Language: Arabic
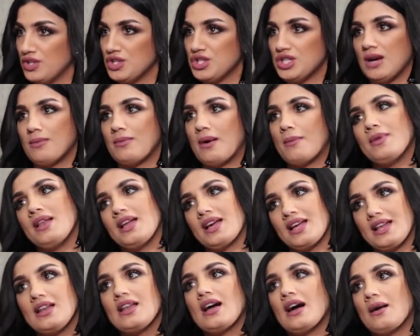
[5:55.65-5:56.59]
اشياء عم بعملها
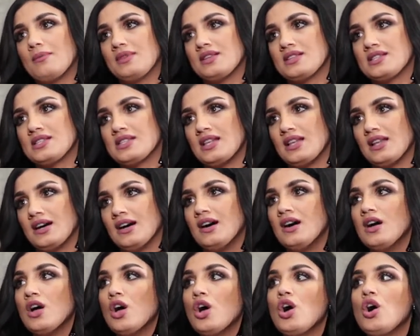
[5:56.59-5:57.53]
كلها عم نزلها